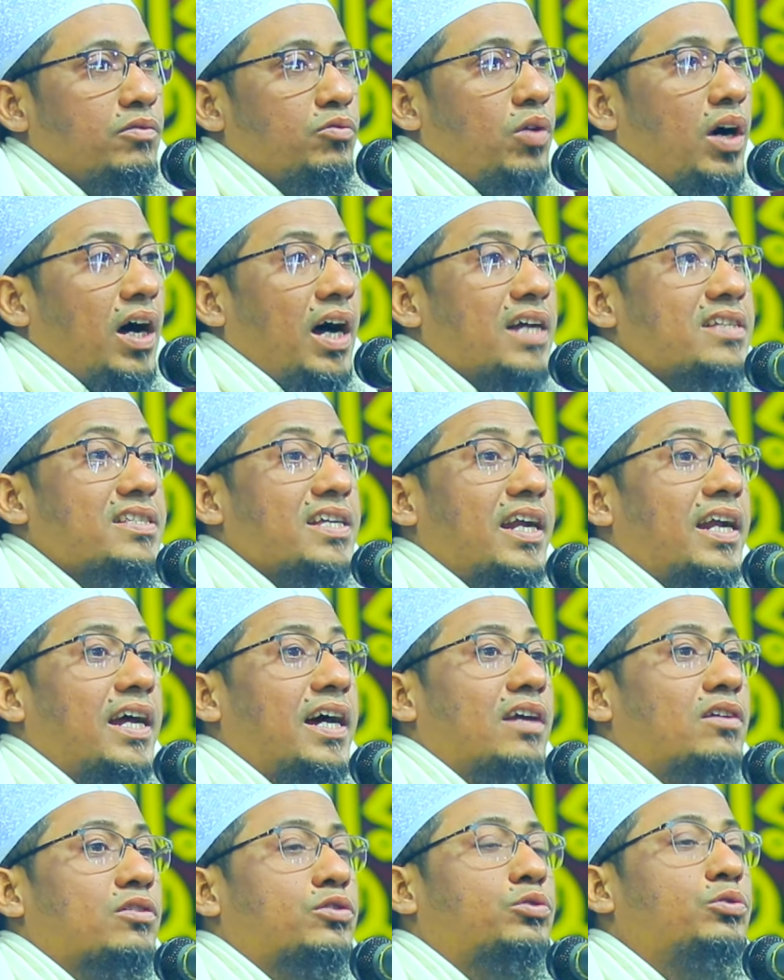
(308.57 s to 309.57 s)
ওয়াজানা
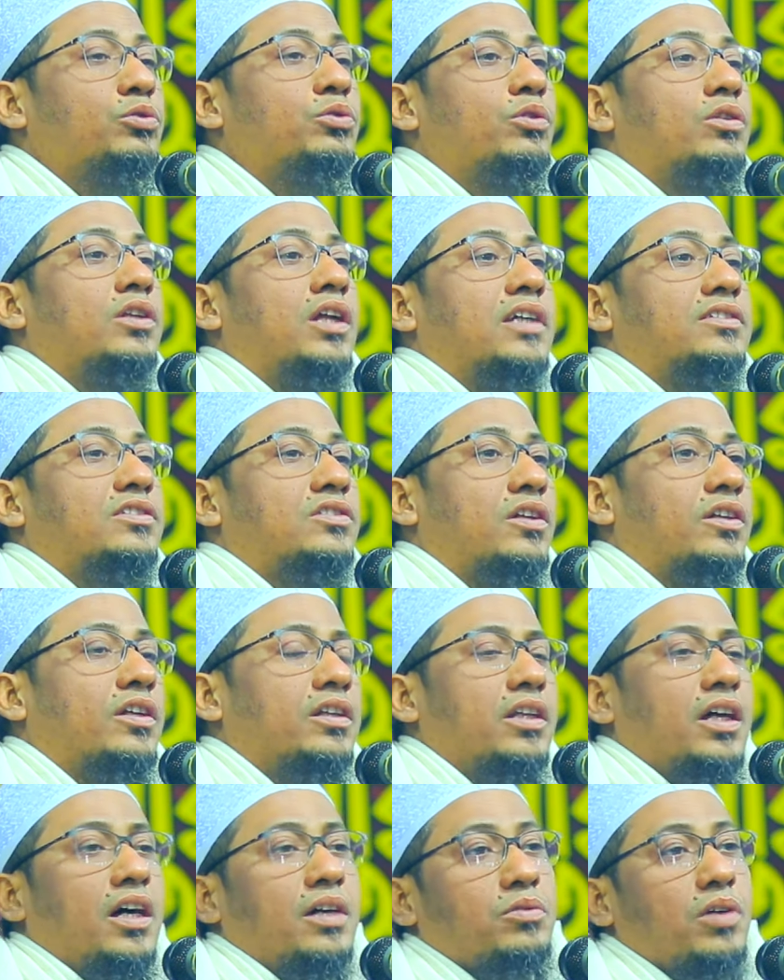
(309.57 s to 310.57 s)
রসুল্লাহ
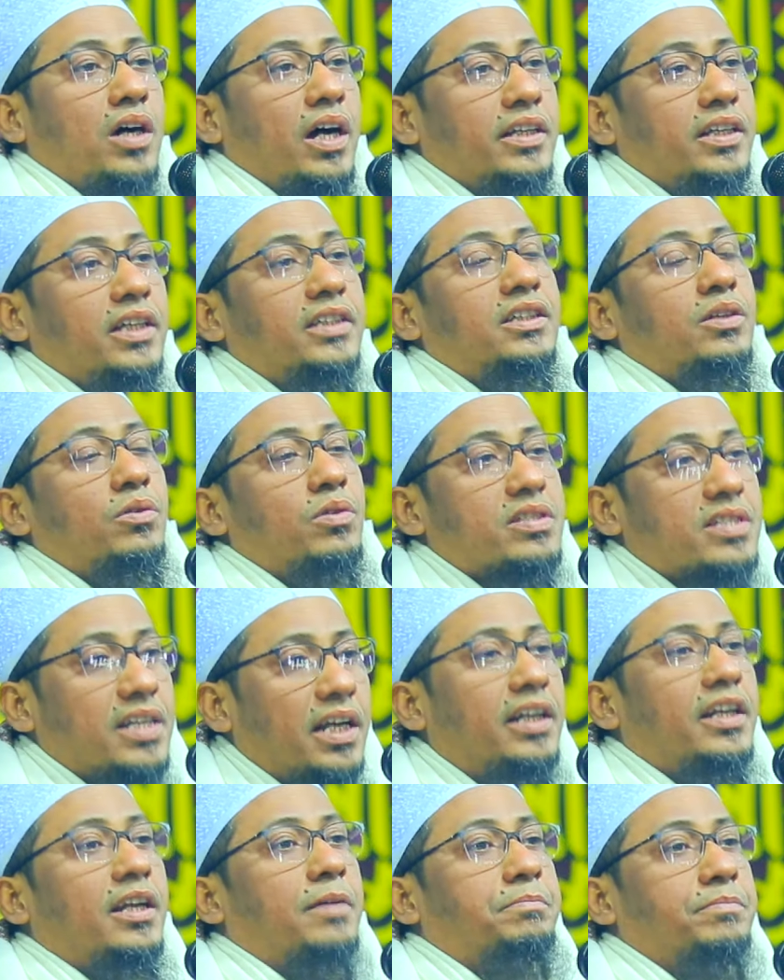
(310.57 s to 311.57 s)
সাল্লাহ আলহি
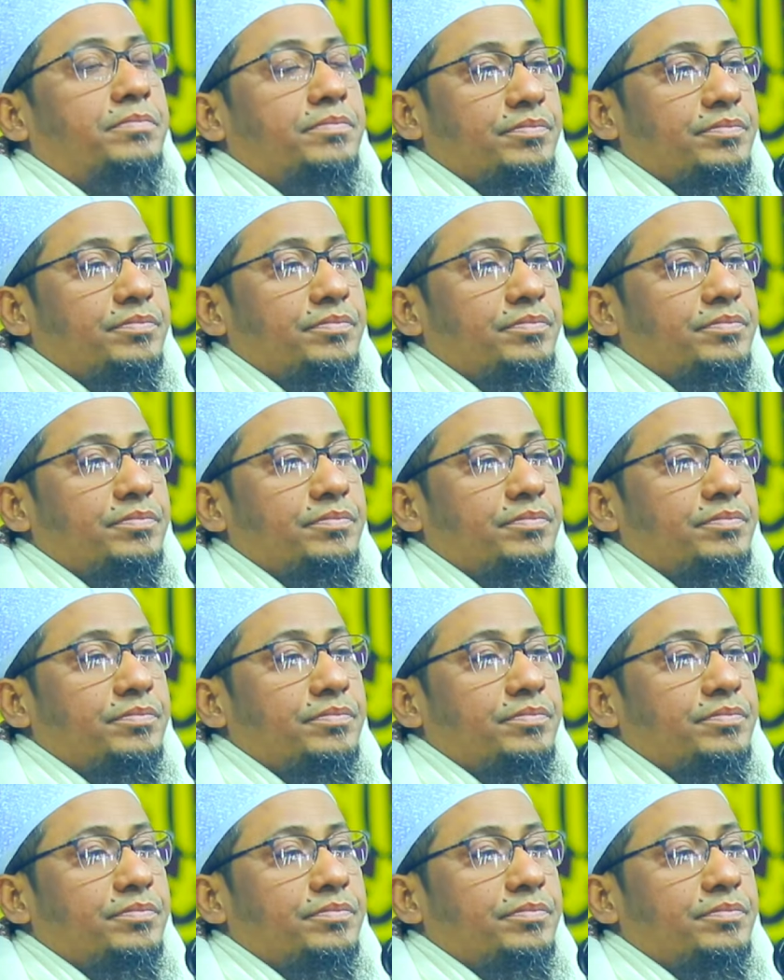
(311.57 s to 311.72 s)
ওসাল্লাম